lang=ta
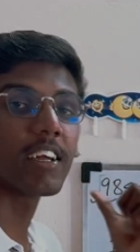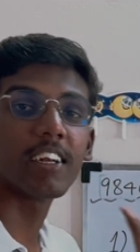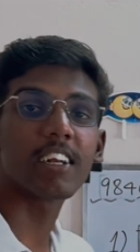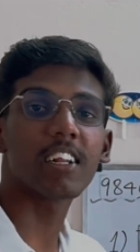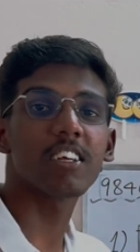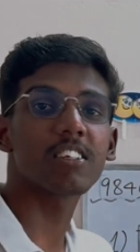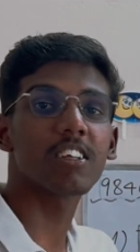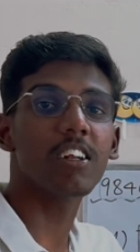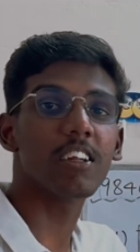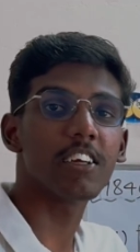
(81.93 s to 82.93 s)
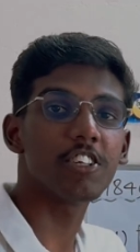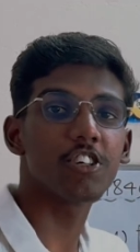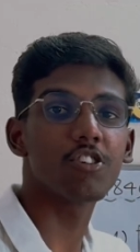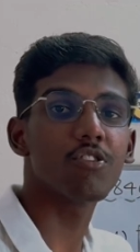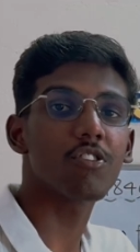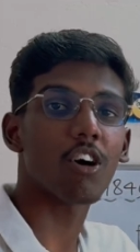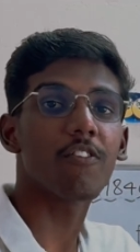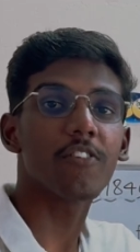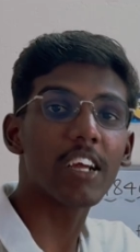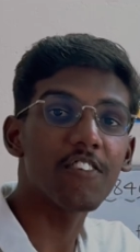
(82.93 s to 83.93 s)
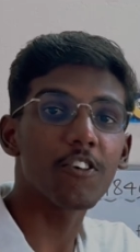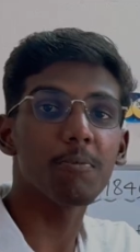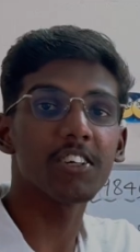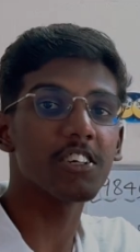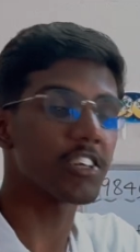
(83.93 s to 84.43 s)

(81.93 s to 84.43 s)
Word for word: இன்டர்நேஷ்னல் இன்ஸ்டிடியூட் ஆஃப் இன்ஃபர்மேஷன்